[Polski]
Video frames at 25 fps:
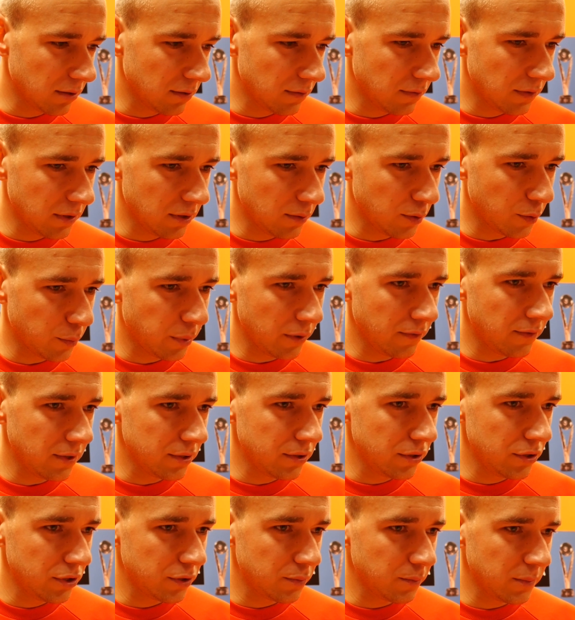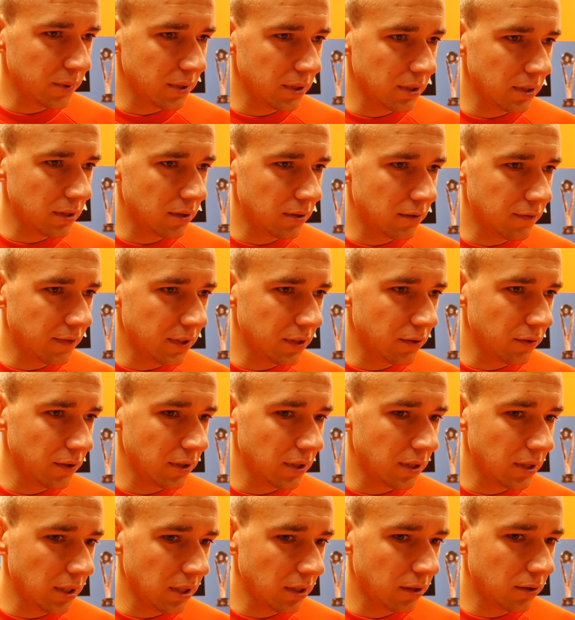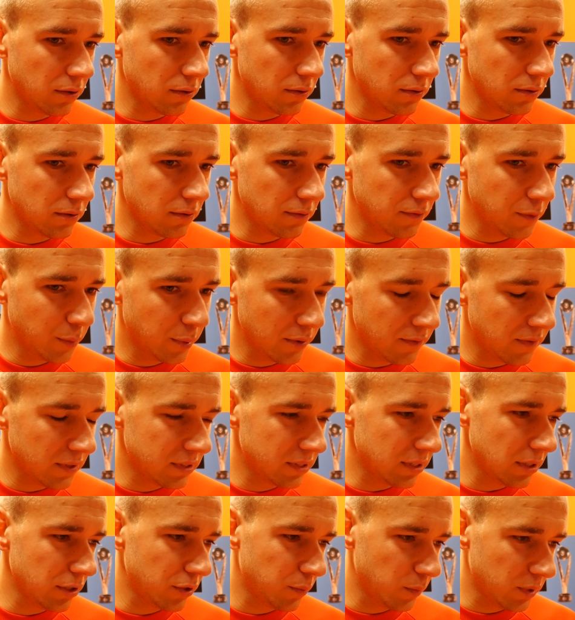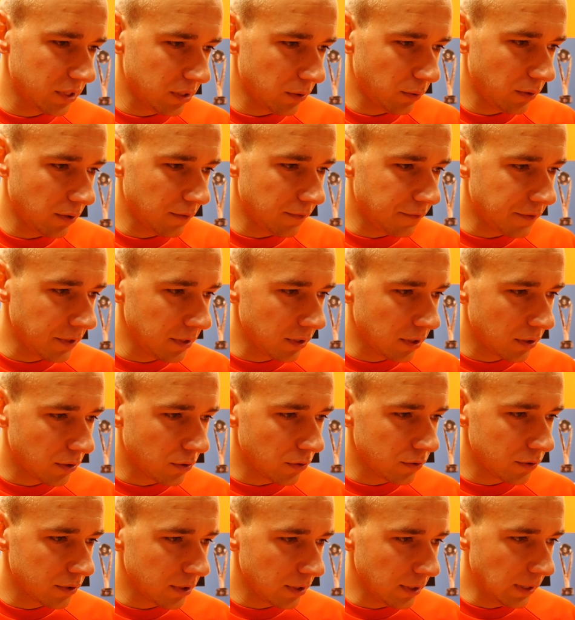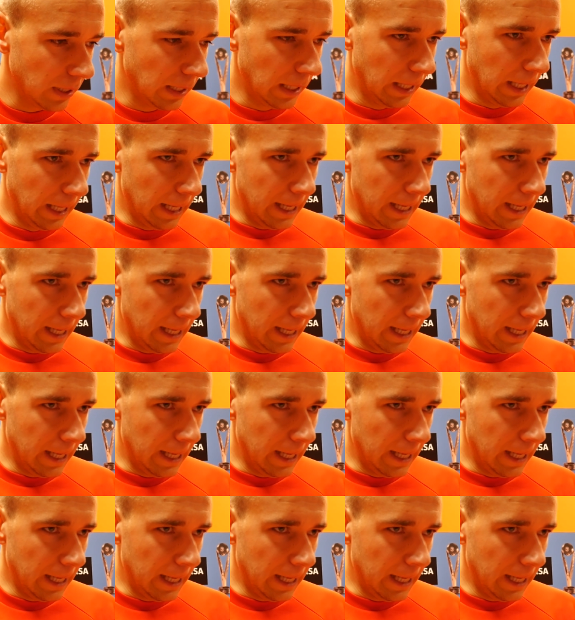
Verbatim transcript: Y, wiadomo, prowadziliśmy 2 do 1, wyprowadzaliśmy całkiem fajne kontry.